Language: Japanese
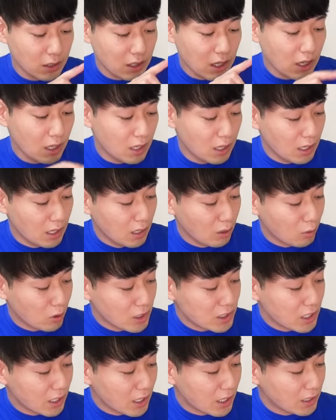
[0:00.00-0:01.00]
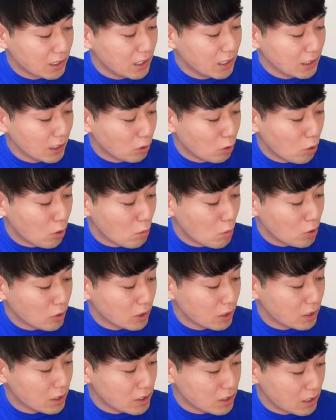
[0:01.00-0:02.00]
で、えー、これ下から出てきた項目
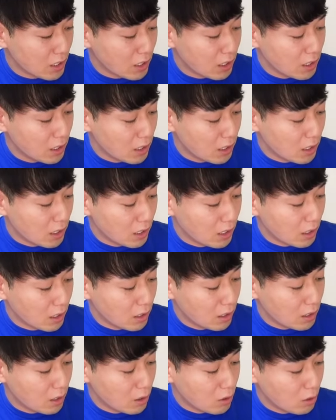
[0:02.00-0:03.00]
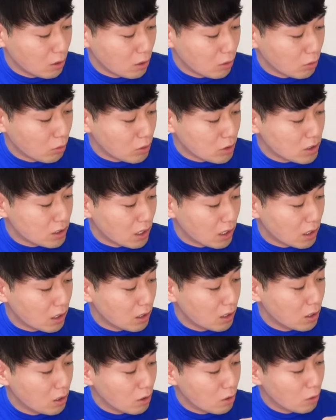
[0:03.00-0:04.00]
でですね、えー、こちら
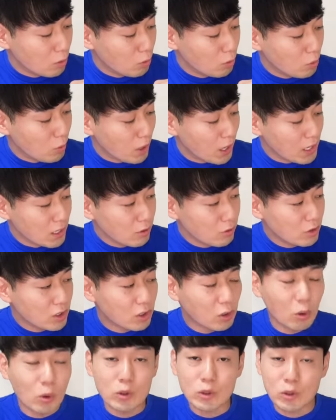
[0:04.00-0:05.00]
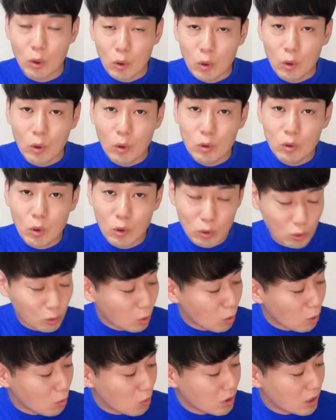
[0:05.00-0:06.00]
ファイルに保存という
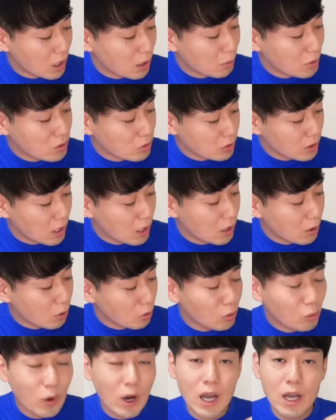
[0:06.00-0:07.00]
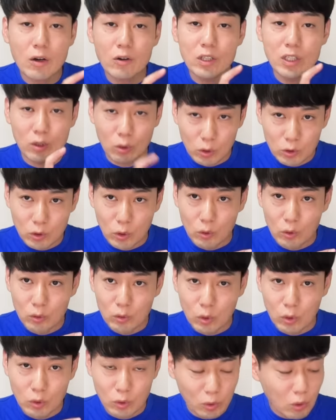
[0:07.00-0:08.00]
項目がありますので、このファイルに保存
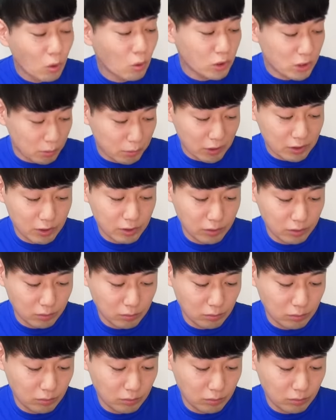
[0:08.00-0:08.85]
というのを押します。